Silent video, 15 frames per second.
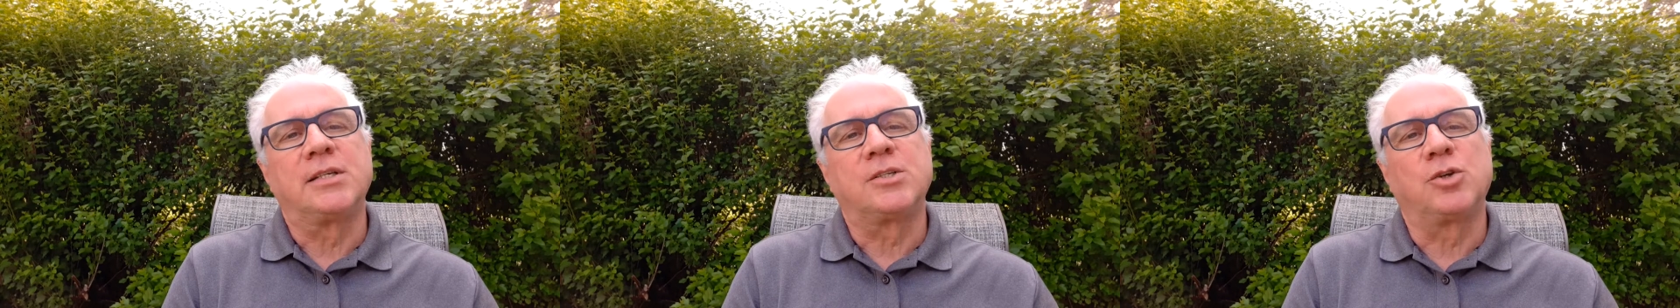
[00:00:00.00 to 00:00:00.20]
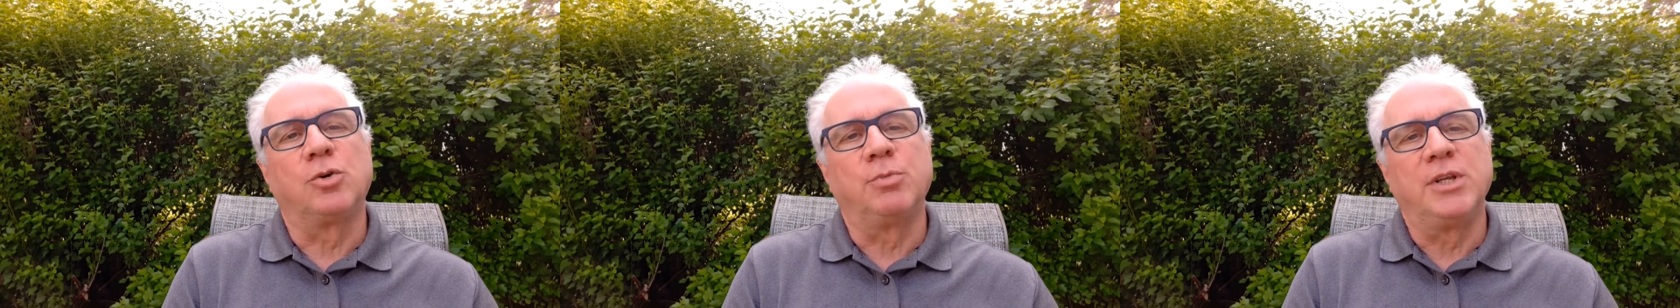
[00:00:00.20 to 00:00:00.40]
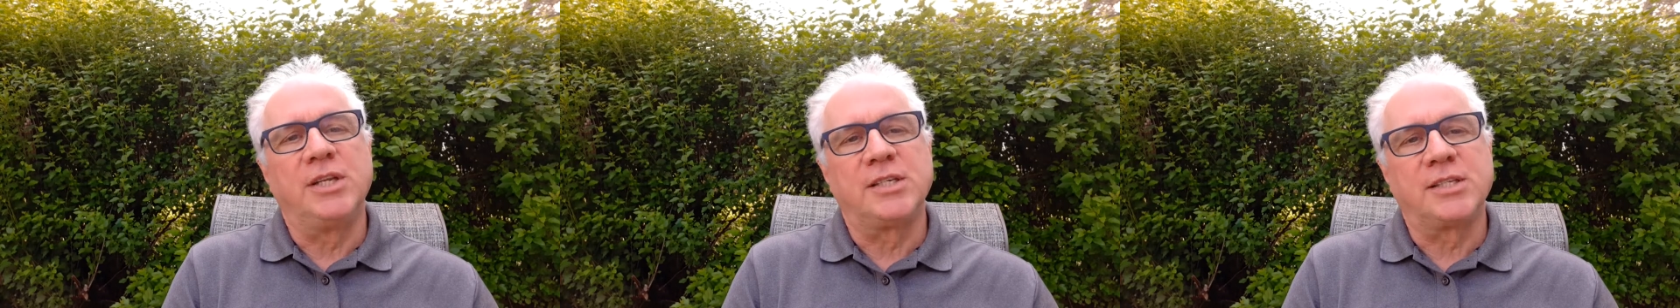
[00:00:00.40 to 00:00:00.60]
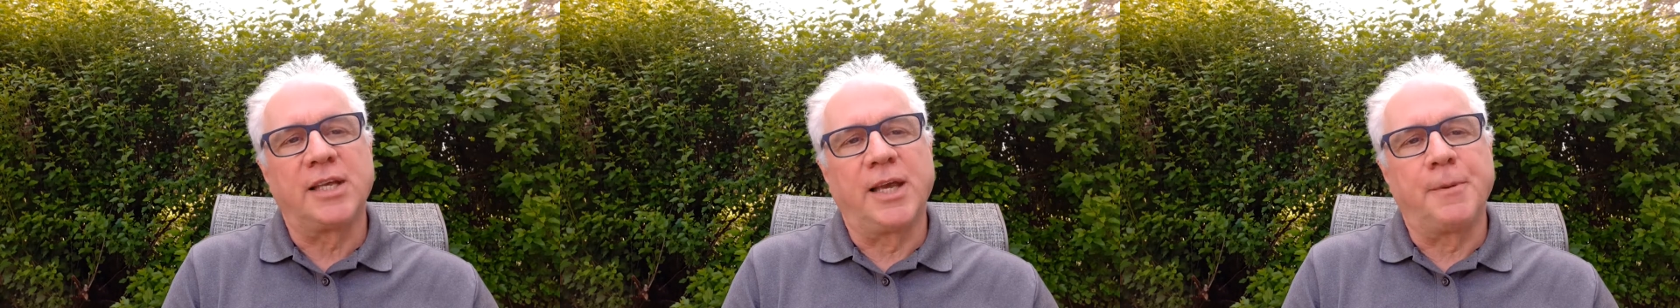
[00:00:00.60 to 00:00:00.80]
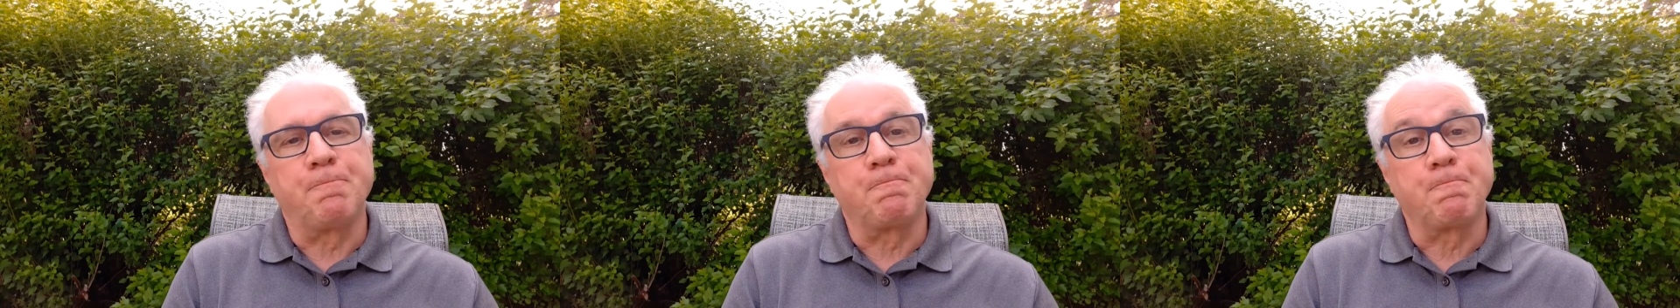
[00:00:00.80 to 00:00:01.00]
son
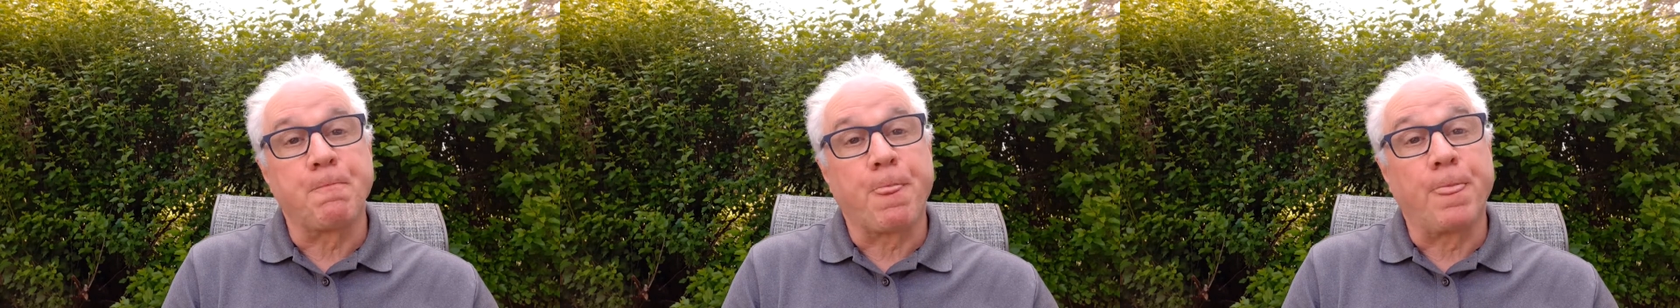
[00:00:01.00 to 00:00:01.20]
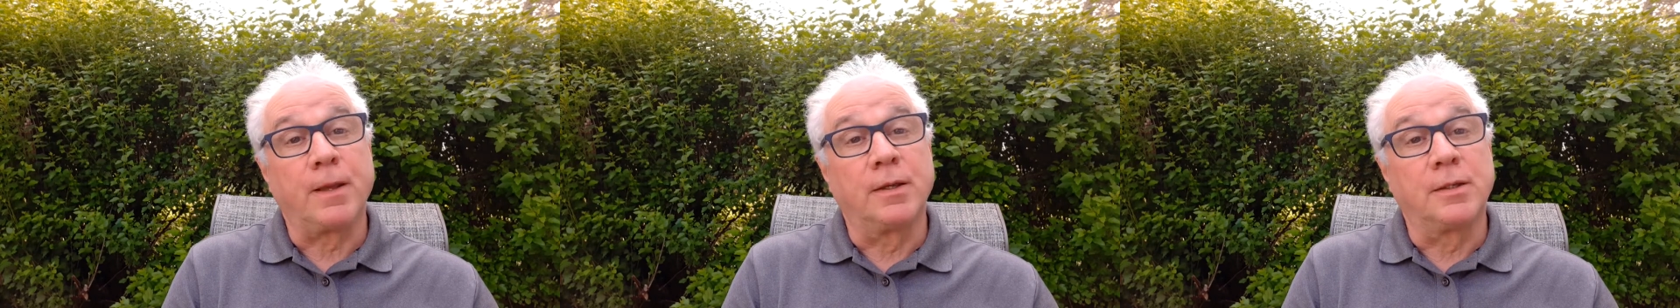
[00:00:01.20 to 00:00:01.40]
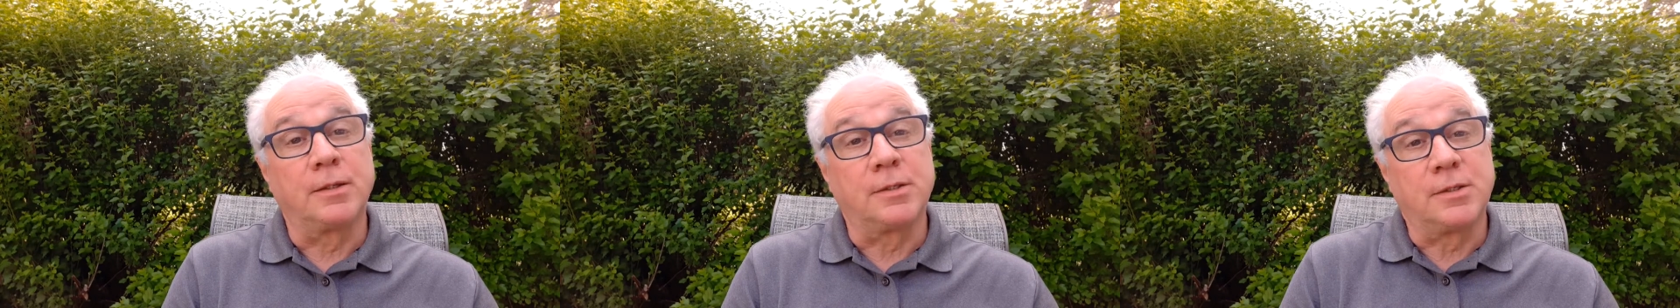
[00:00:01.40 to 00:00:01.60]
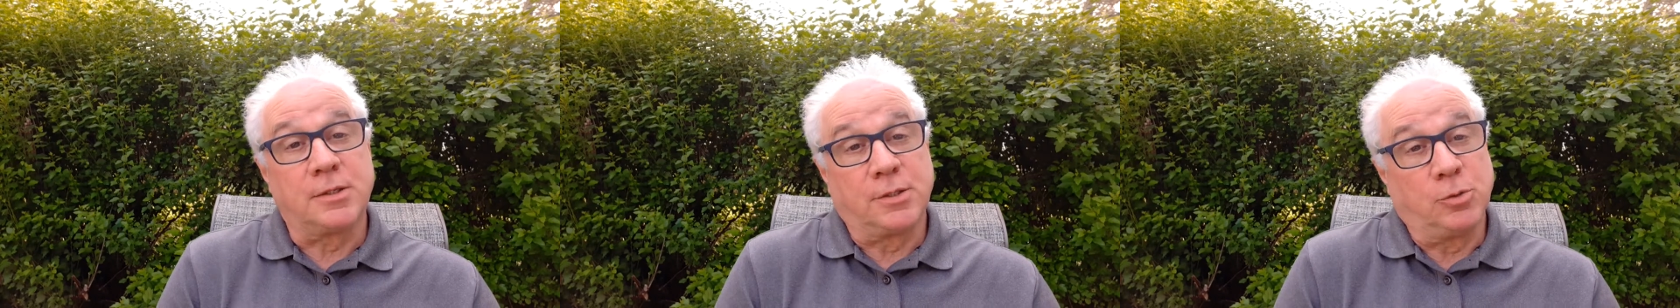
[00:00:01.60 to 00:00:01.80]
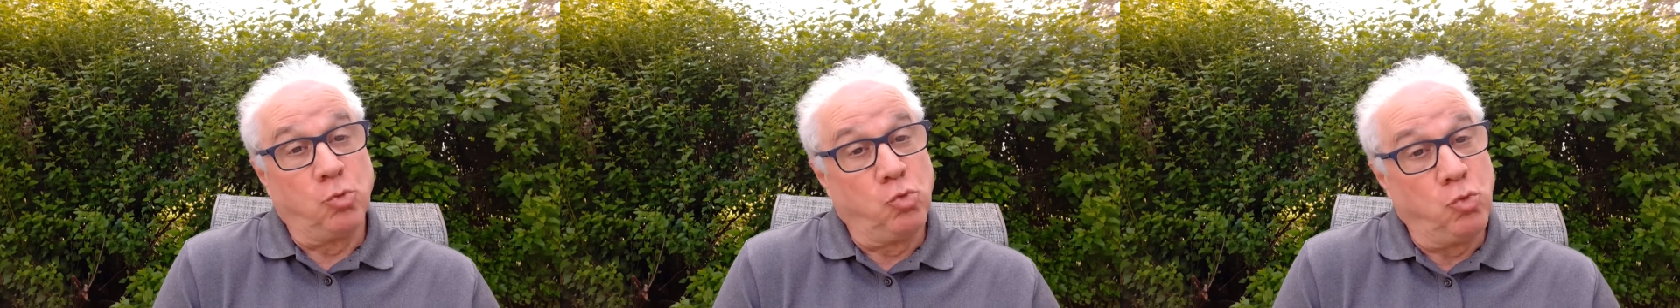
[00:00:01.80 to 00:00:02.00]
ministère
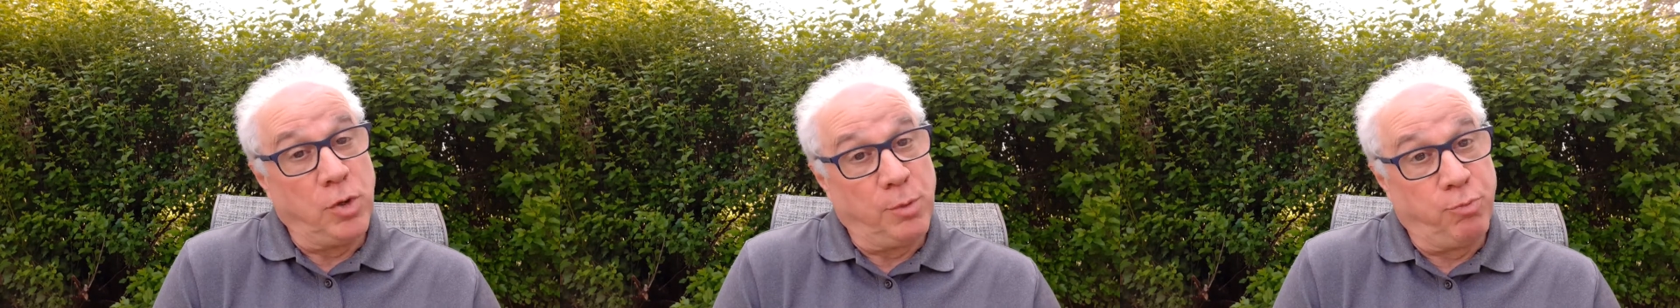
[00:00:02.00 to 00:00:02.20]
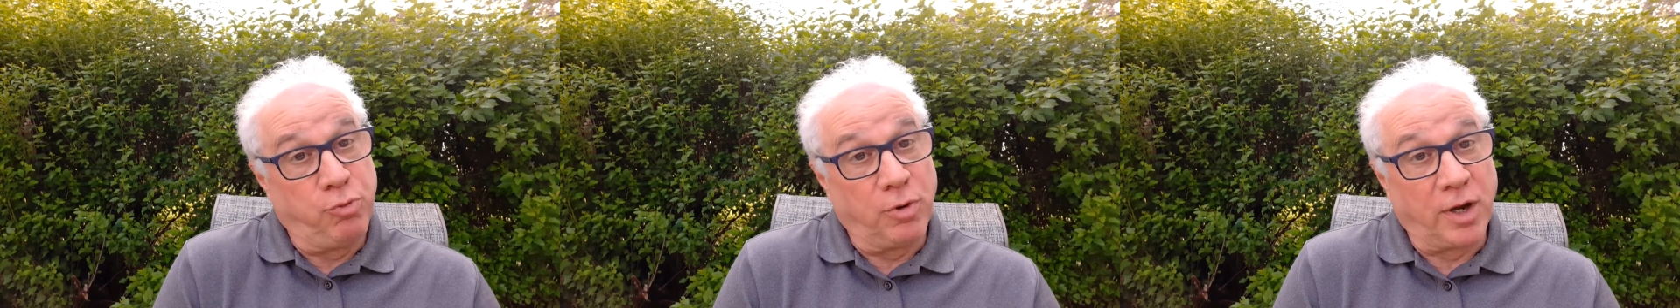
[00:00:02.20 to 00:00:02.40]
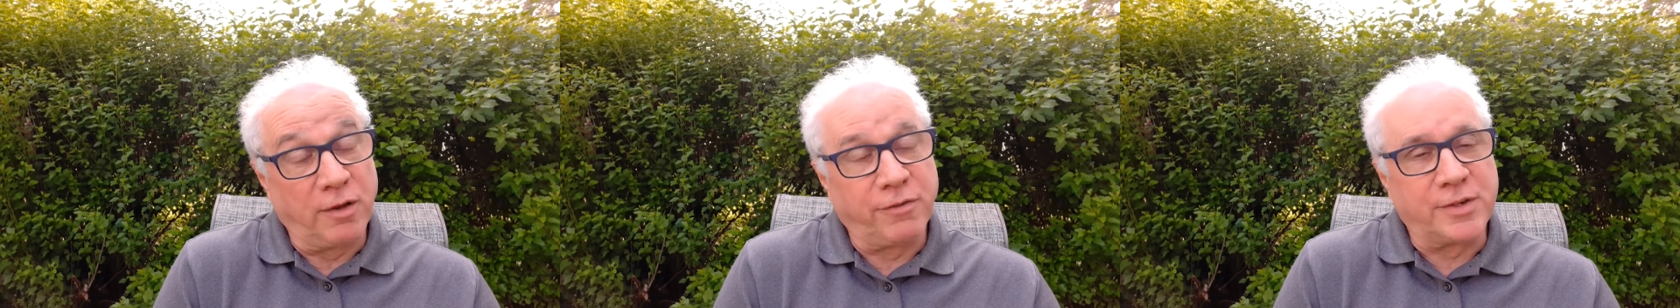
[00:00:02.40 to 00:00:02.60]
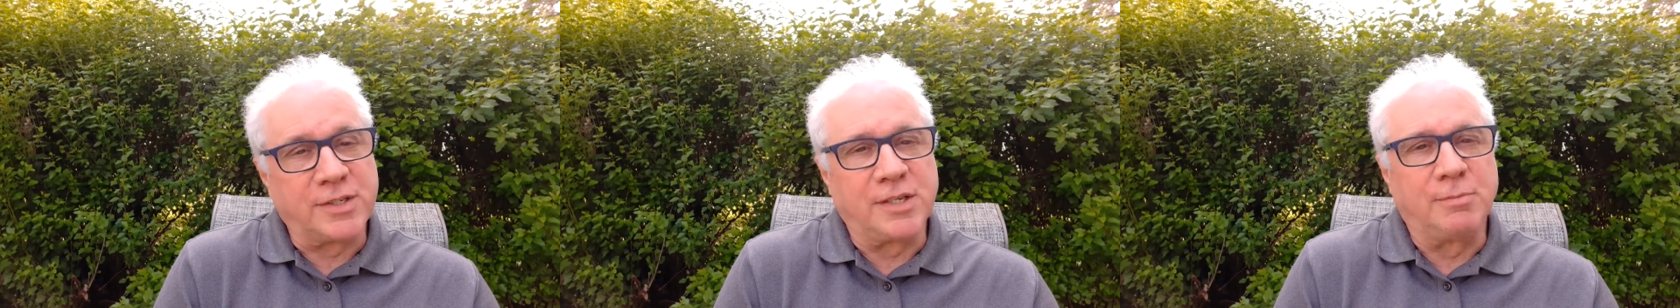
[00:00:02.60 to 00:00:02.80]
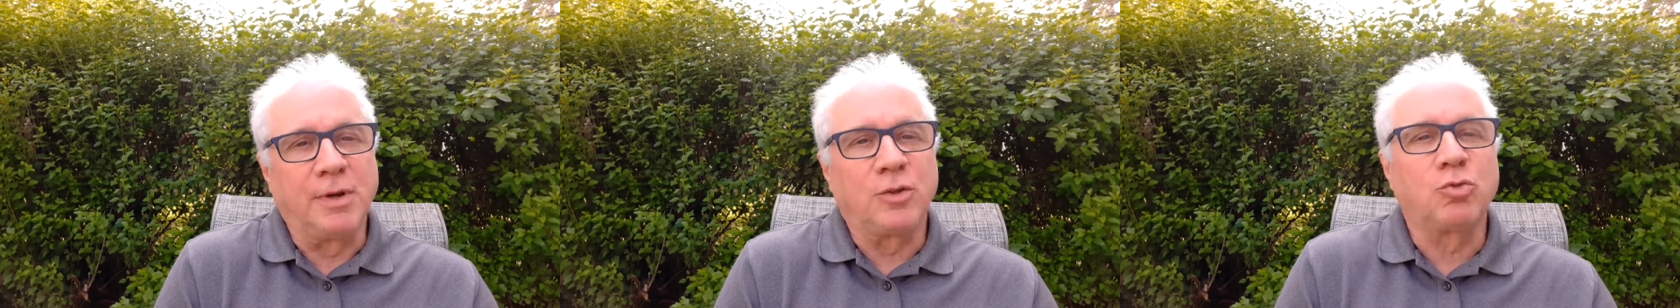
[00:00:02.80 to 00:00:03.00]
où il pourrait
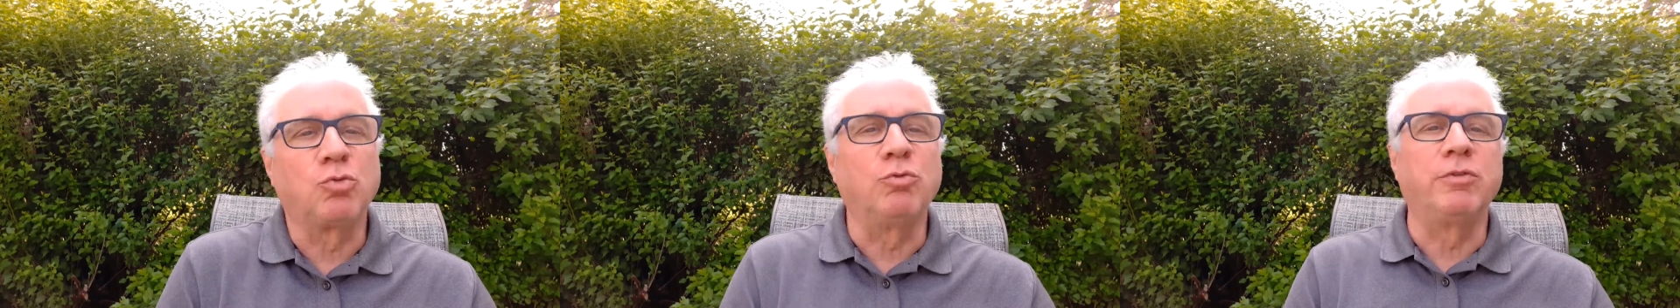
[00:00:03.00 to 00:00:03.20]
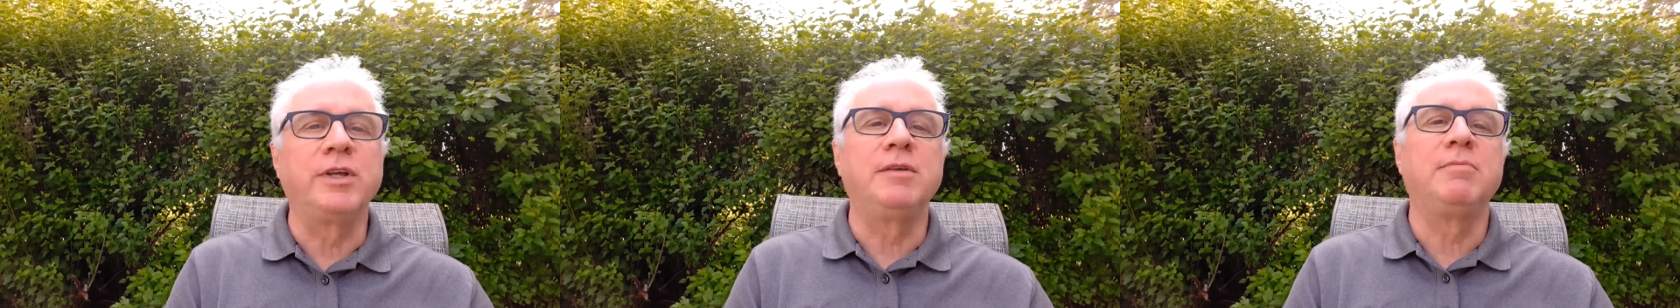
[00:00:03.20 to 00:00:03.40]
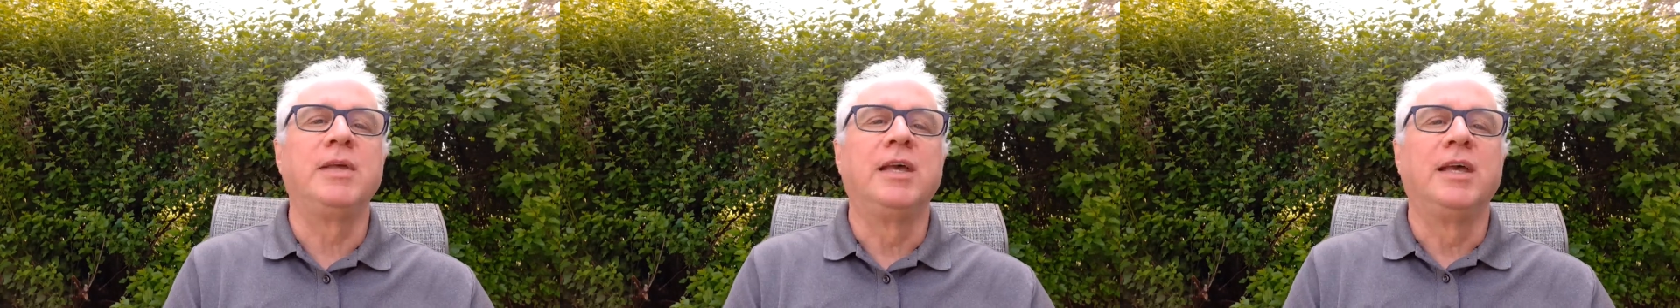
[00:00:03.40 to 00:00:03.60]
facilement trouver